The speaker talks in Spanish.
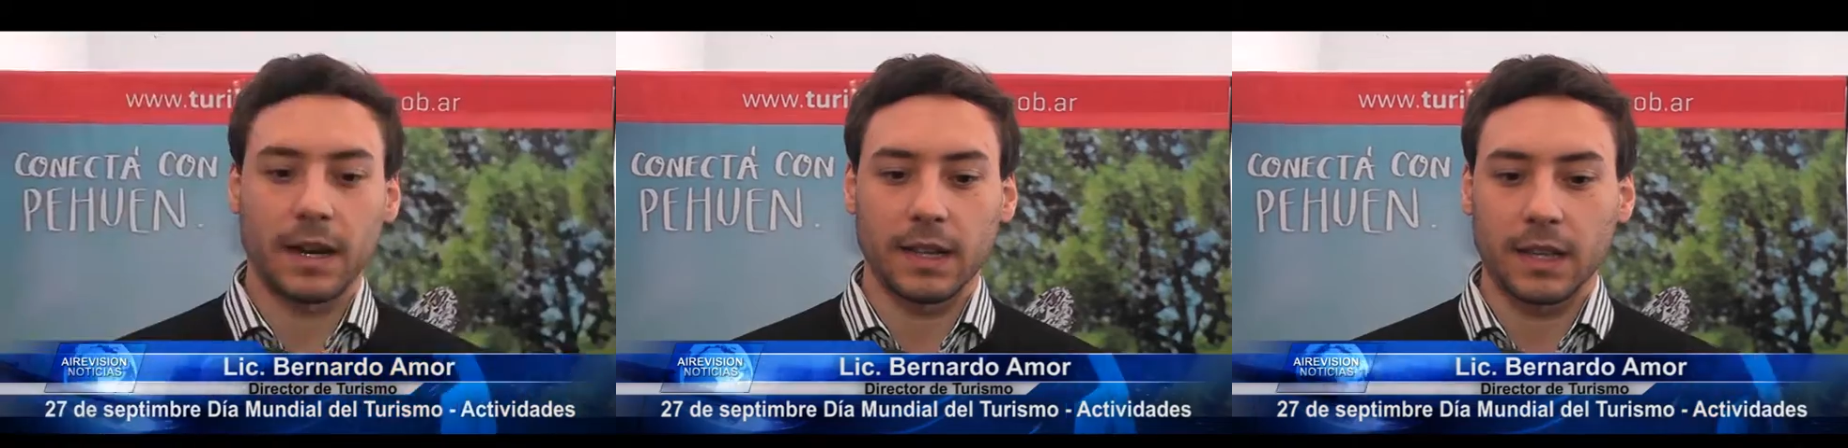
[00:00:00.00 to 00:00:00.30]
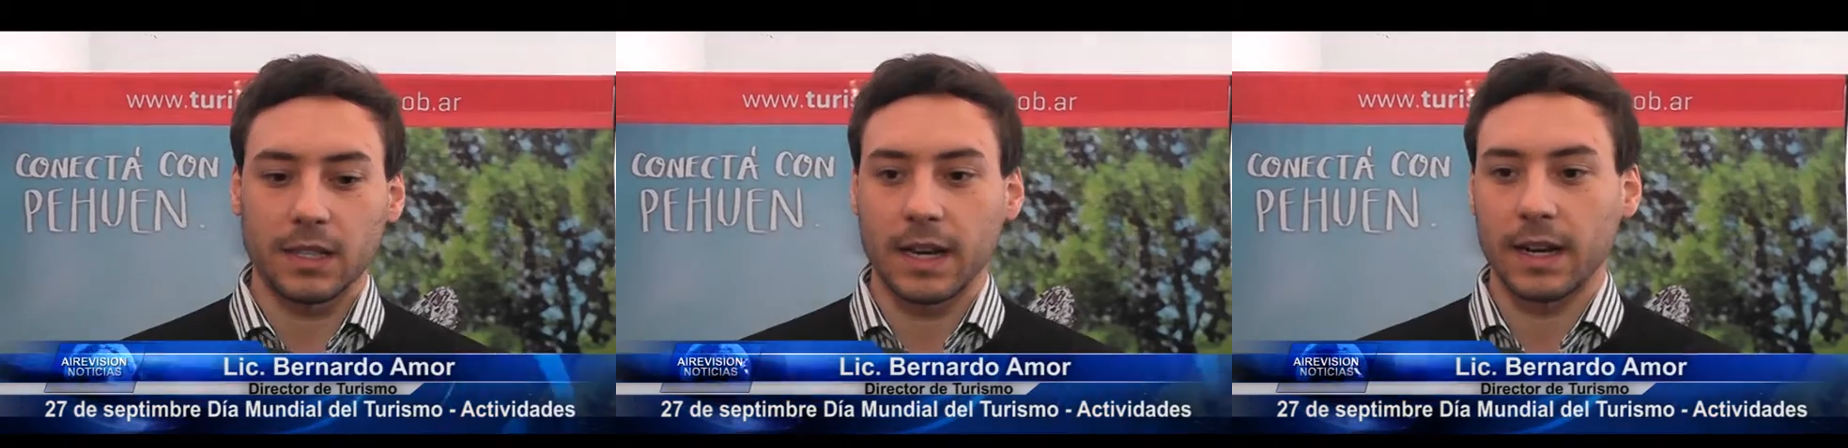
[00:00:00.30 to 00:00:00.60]

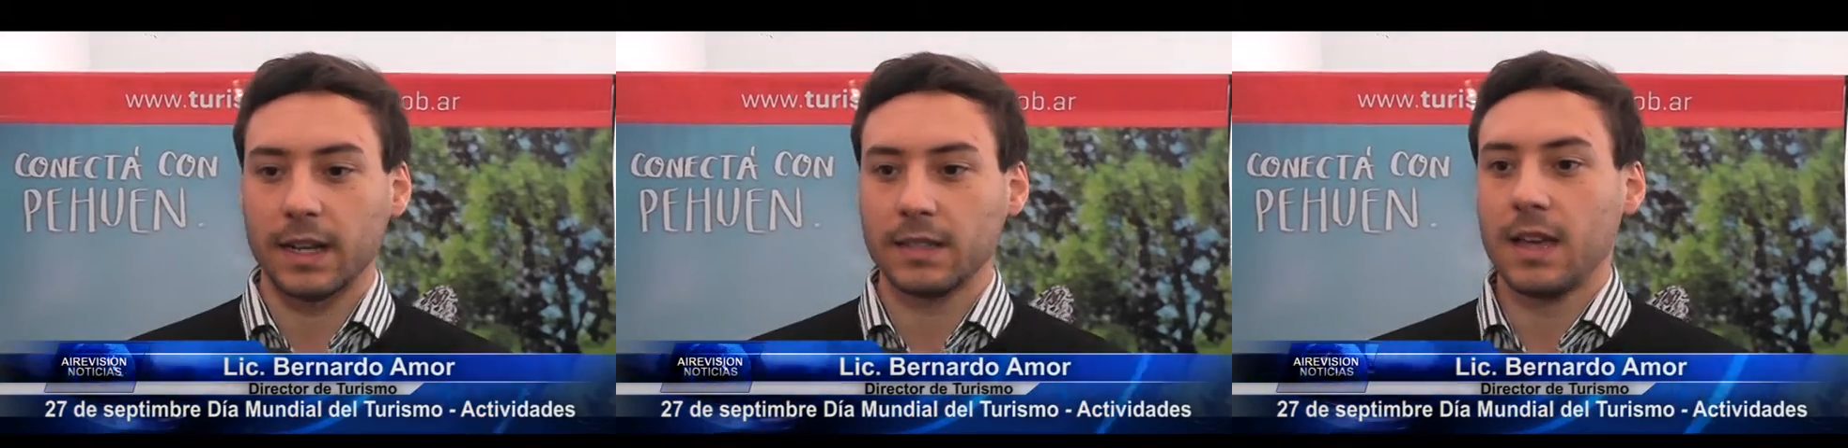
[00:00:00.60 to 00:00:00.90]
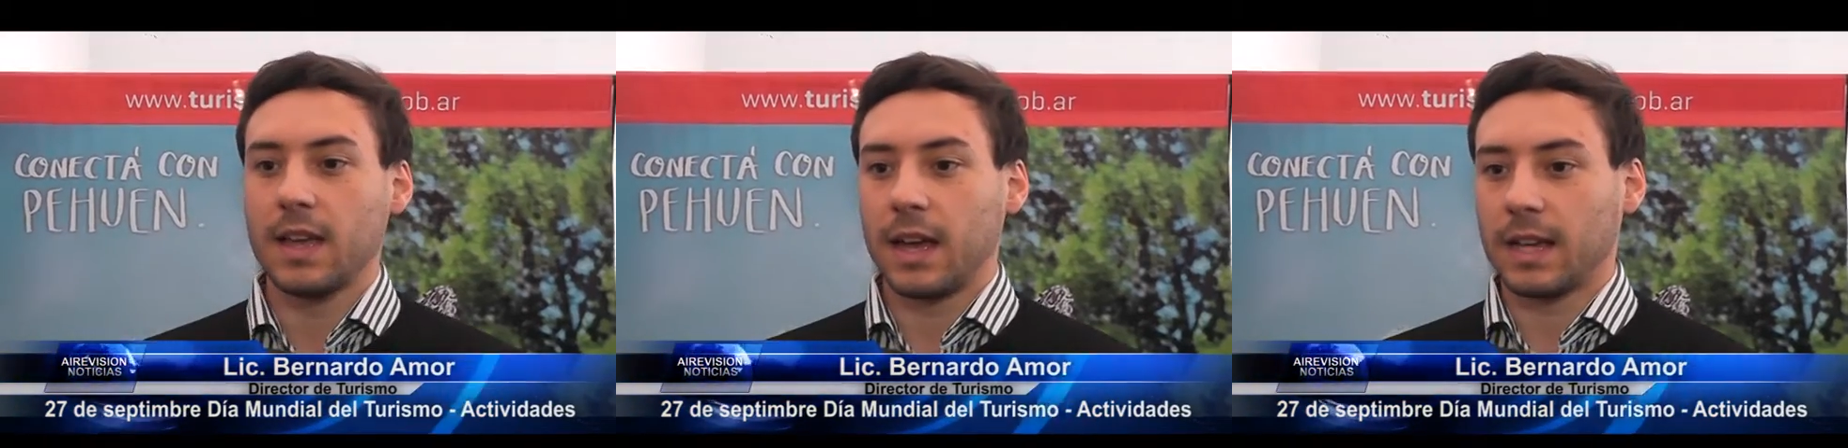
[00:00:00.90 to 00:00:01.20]
estas charlas,
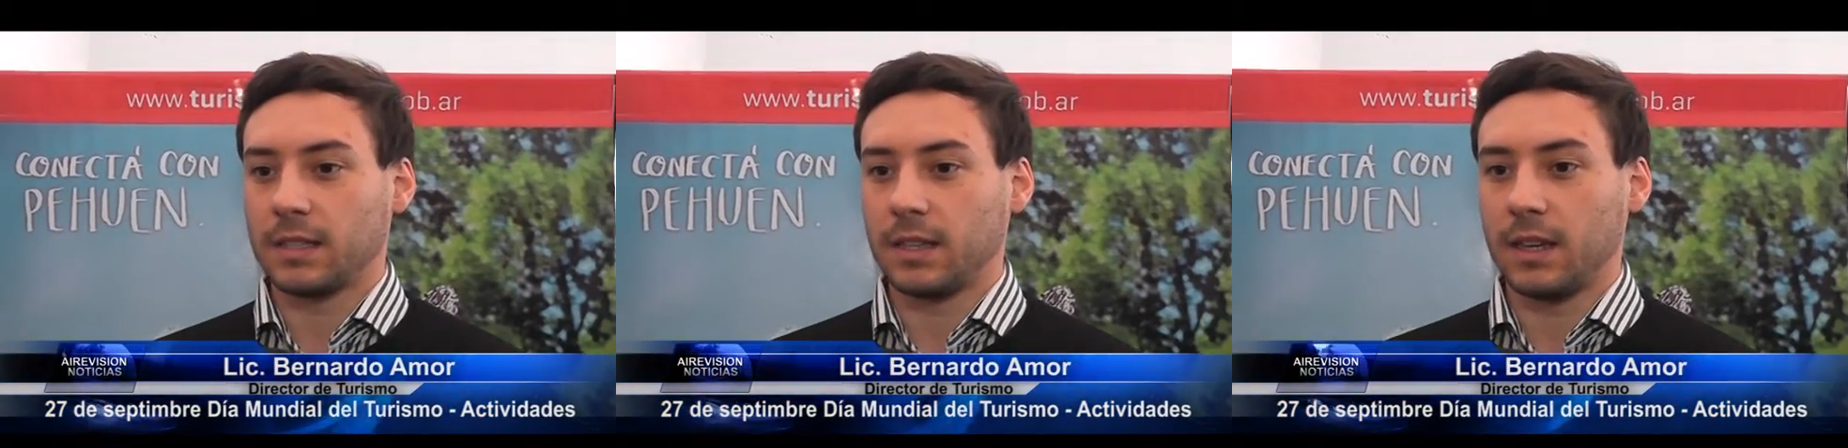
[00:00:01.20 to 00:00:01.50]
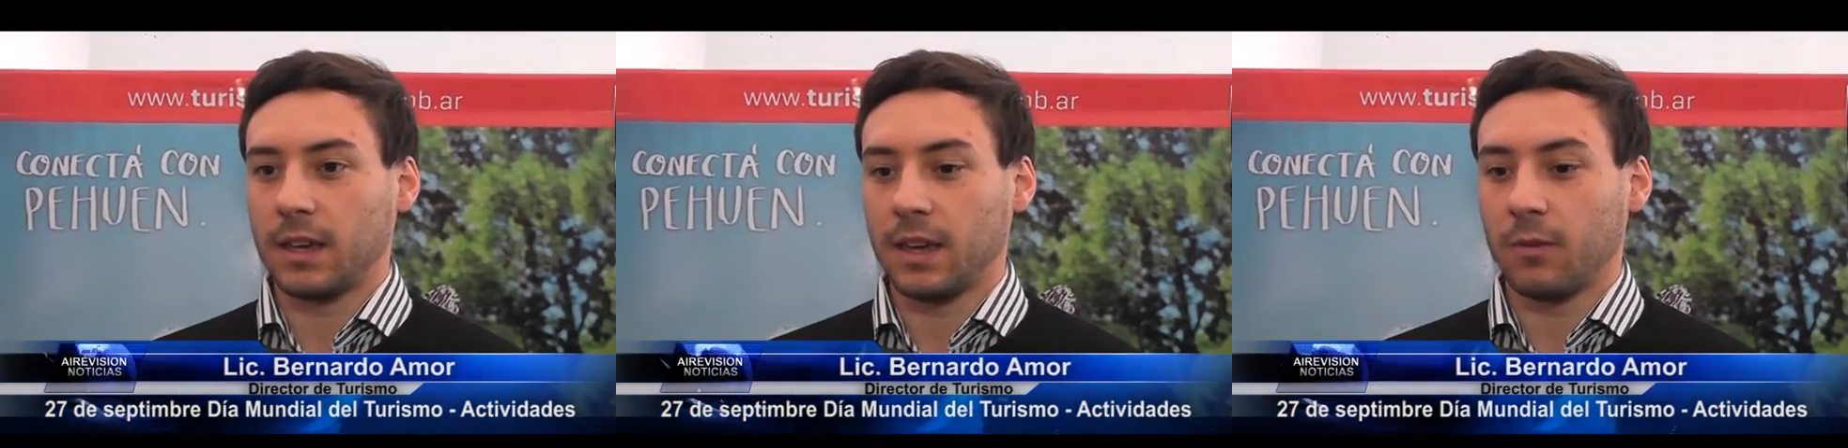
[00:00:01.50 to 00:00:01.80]
así
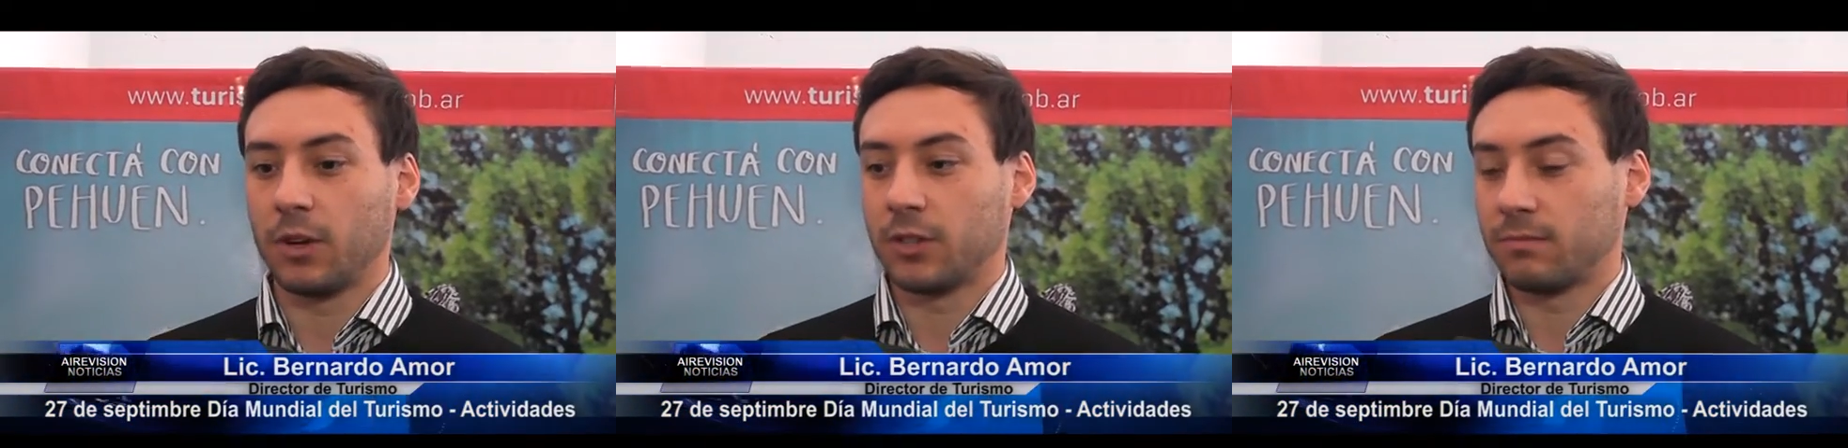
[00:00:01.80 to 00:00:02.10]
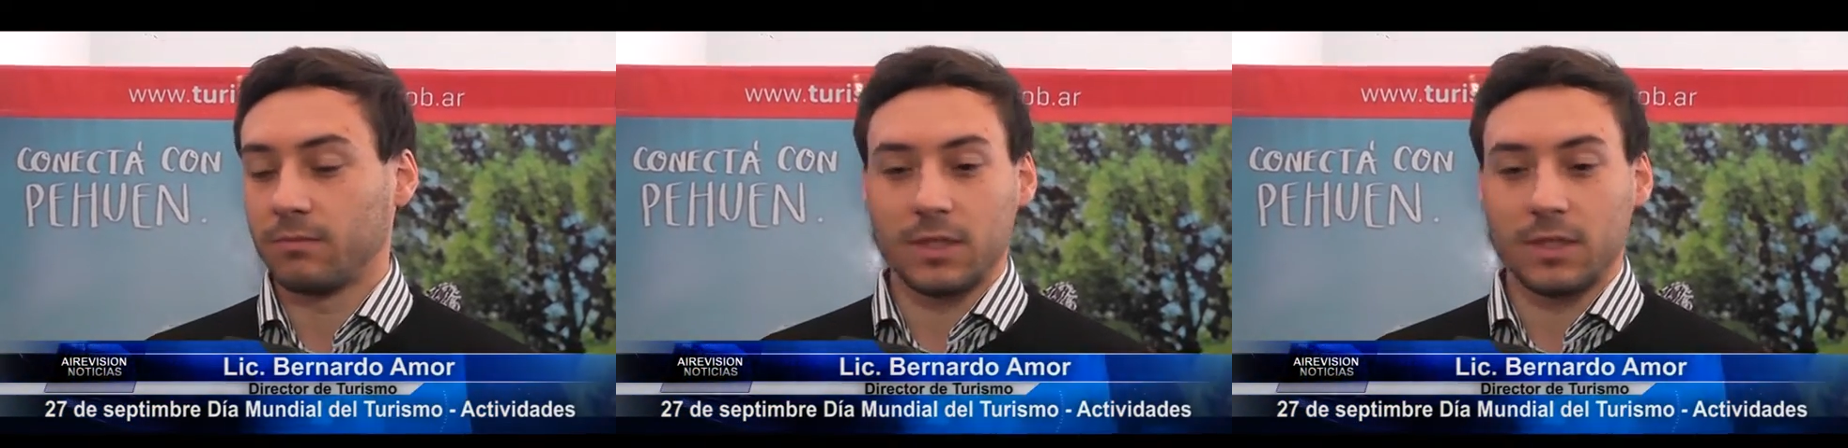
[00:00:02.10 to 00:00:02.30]
que bueno,